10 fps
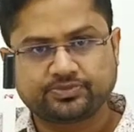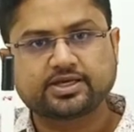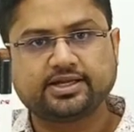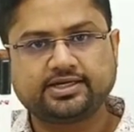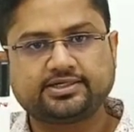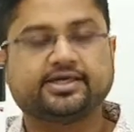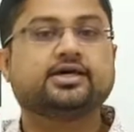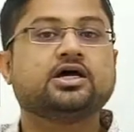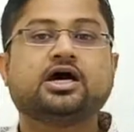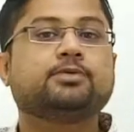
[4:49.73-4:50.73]
करेक्ट है
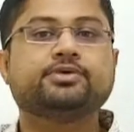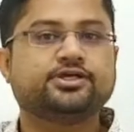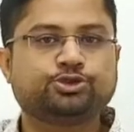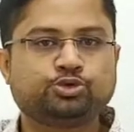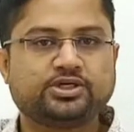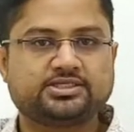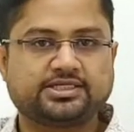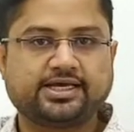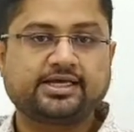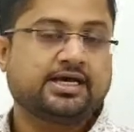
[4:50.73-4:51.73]
अब इशू
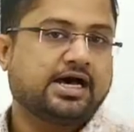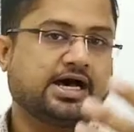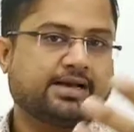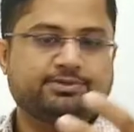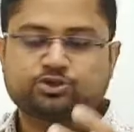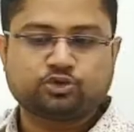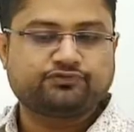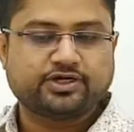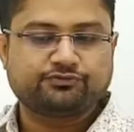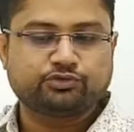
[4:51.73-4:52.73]
ऐसा है आप इसको
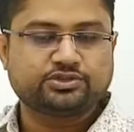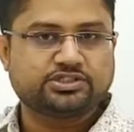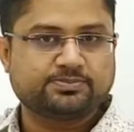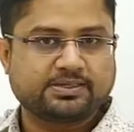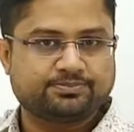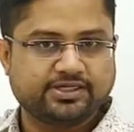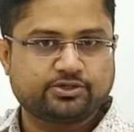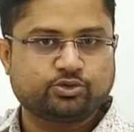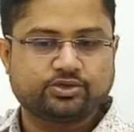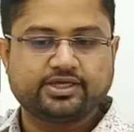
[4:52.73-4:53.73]
फ्रंट व्यू से जब आप
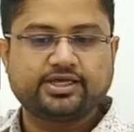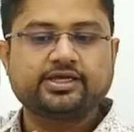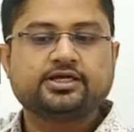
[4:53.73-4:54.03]
देखोगे